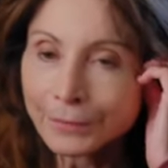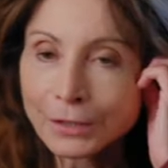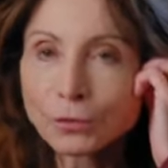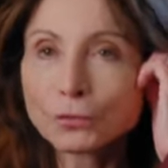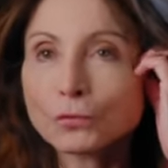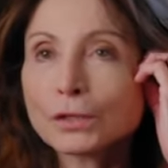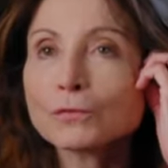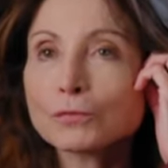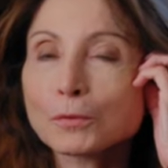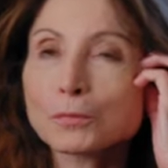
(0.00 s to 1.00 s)
D'ailleurs, dans les
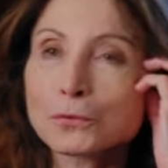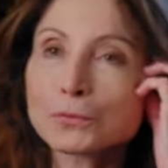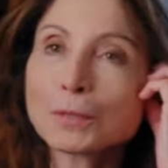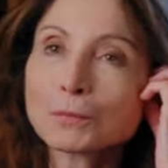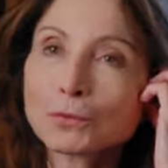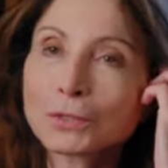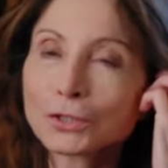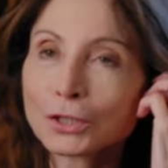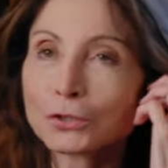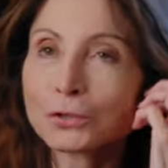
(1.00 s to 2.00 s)
livres, je propose même que des
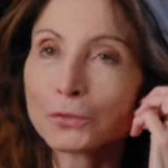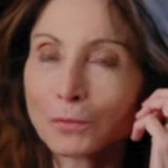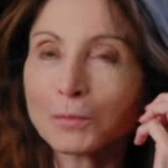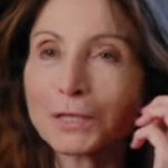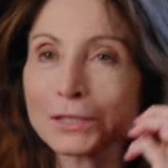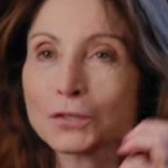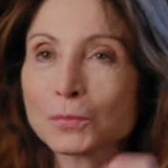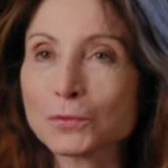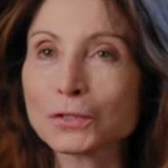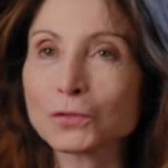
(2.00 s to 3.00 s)
chercheurs soient mis à
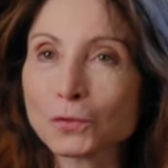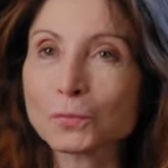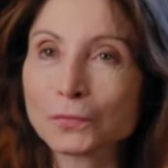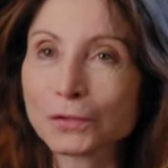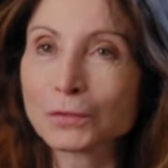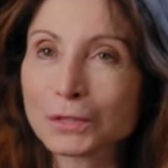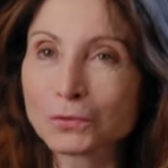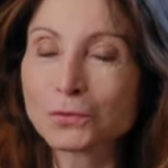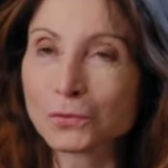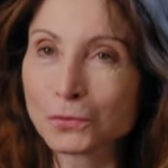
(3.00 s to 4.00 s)
disposition pour faire une
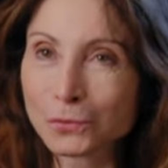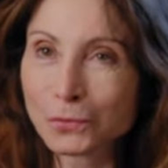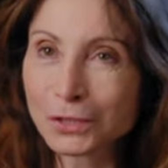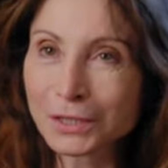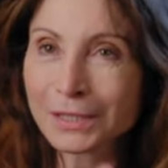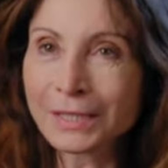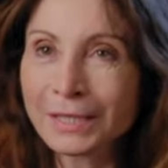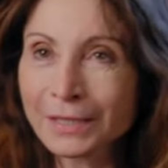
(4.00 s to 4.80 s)
étude sociologique,